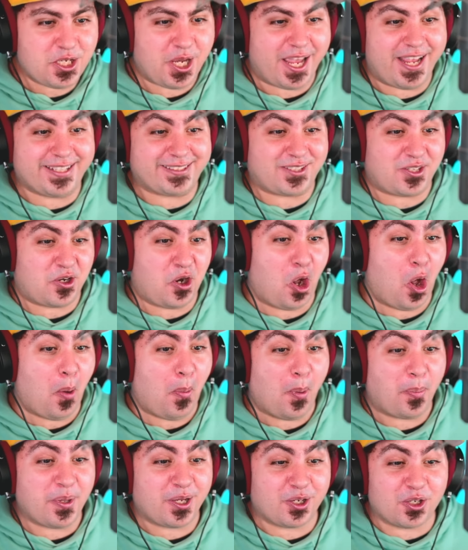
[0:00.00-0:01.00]
Cioè, è
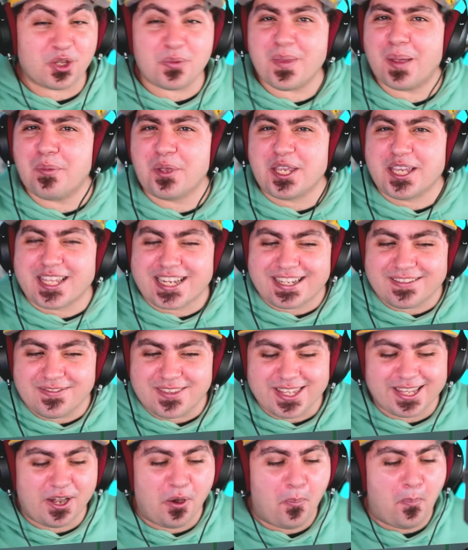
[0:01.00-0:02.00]
troppo piccolo, dobbiamo
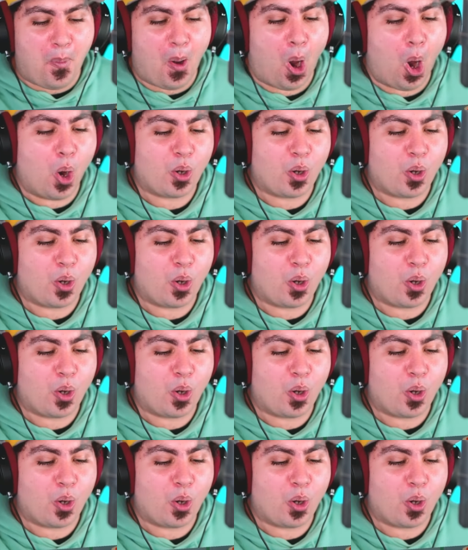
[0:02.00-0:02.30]
ingrandire un